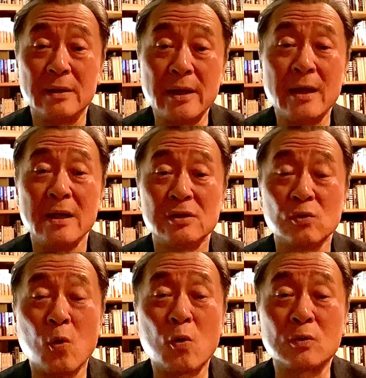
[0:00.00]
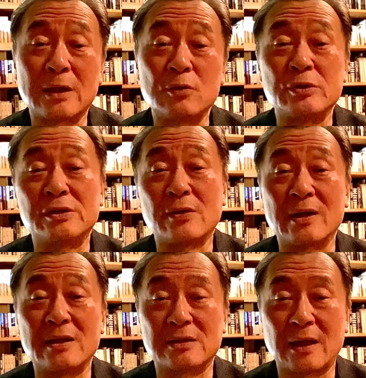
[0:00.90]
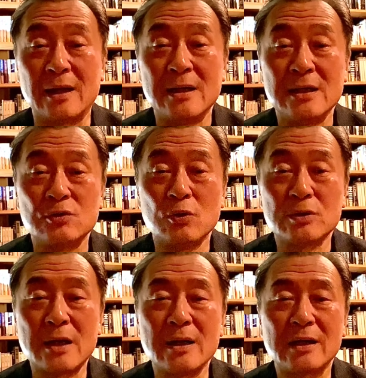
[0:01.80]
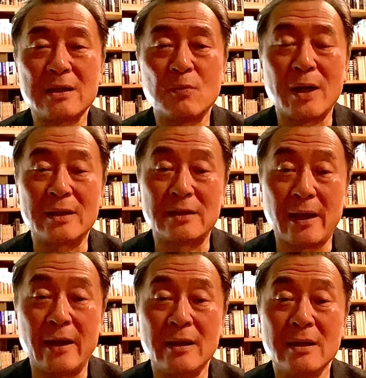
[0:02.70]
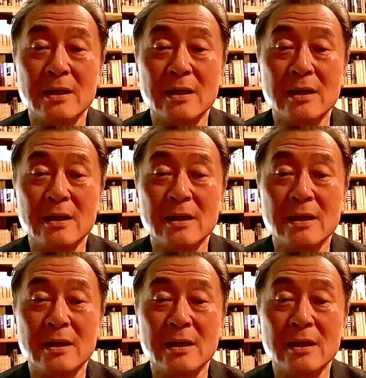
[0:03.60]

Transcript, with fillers: ね、王国から独立したわけですから、そういう考え方もあって、